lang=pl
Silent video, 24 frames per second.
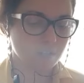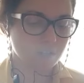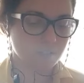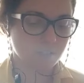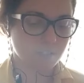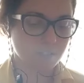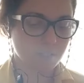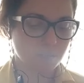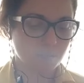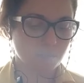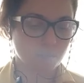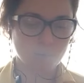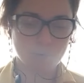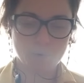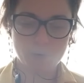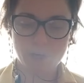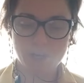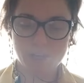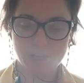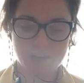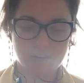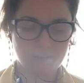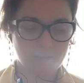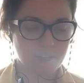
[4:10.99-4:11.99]

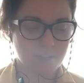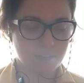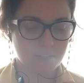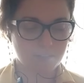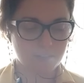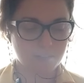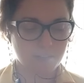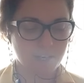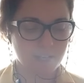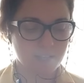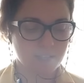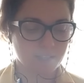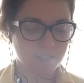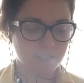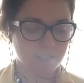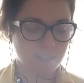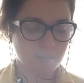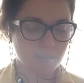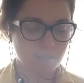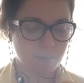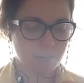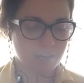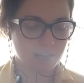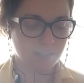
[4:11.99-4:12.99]
Zasługuję na więcej, tak
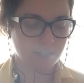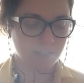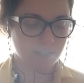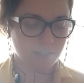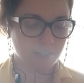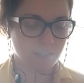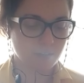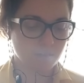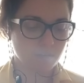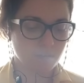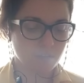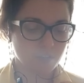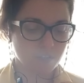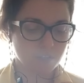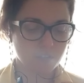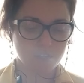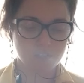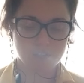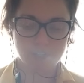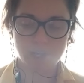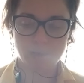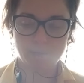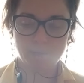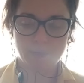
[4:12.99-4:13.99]
samo jak ty.
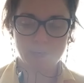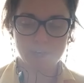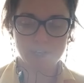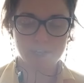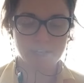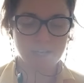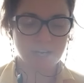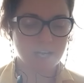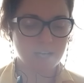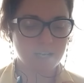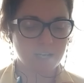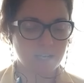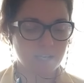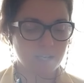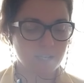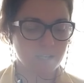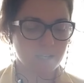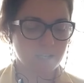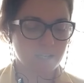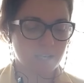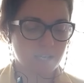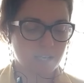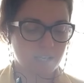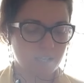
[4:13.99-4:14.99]
Jesteś dla mnie idealna,
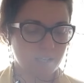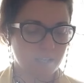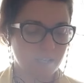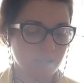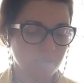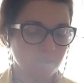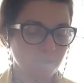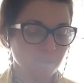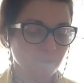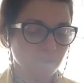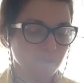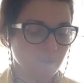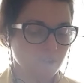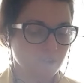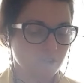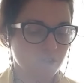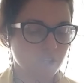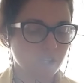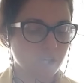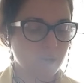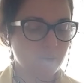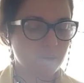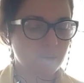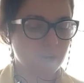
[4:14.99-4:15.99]
idealny.
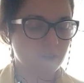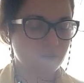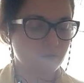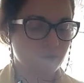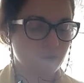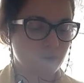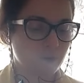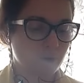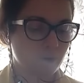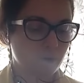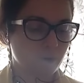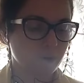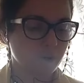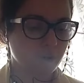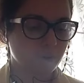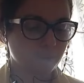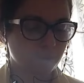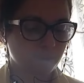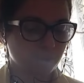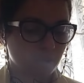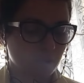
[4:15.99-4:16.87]
Czekam na twój ruch.